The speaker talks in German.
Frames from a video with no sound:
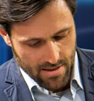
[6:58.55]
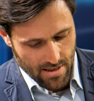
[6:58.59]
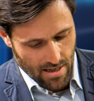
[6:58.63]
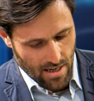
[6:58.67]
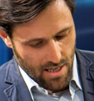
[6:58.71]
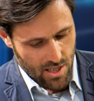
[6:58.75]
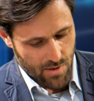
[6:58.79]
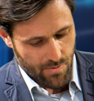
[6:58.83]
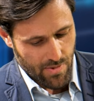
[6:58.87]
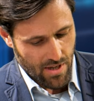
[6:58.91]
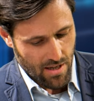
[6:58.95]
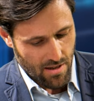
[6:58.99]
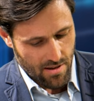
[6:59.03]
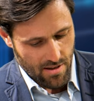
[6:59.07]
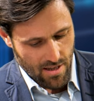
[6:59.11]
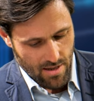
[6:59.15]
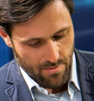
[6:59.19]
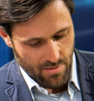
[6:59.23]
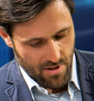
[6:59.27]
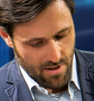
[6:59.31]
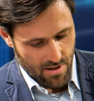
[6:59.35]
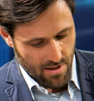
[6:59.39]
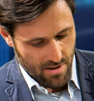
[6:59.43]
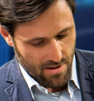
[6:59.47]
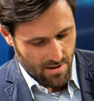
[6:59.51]
Da spielen
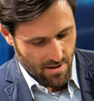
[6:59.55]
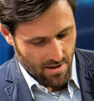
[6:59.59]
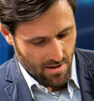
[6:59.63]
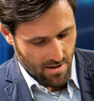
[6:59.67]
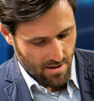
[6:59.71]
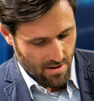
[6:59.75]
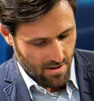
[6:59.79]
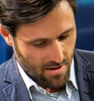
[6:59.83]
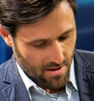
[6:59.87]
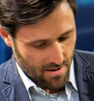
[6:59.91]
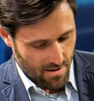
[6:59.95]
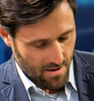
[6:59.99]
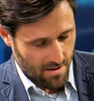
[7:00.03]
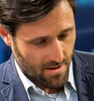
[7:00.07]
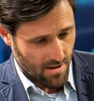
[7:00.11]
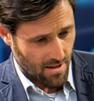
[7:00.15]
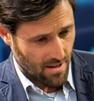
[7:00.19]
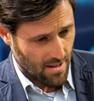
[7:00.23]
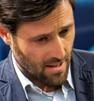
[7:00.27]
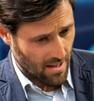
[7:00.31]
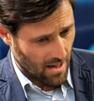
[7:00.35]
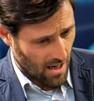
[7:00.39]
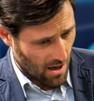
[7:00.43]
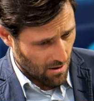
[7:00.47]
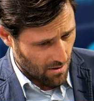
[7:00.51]
eben diese, diese
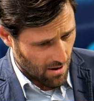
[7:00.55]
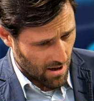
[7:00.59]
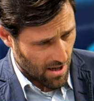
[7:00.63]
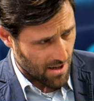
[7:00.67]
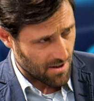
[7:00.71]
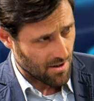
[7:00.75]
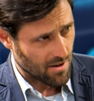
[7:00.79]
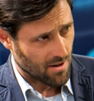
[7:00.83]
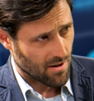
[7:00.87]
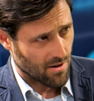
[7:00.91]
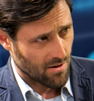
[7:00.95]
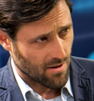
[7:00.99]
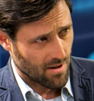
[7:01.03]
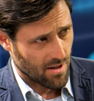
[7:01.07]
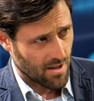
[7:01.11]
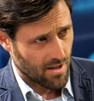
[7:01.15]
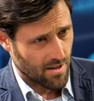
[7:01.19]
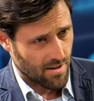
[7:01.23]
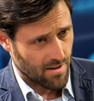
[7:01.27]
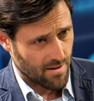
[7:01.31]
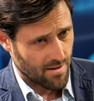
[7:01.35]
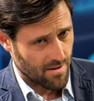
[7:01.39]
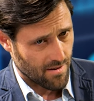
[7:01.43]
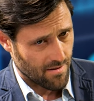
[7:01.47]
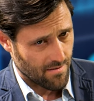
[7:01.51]
Titel auch eine Rolle.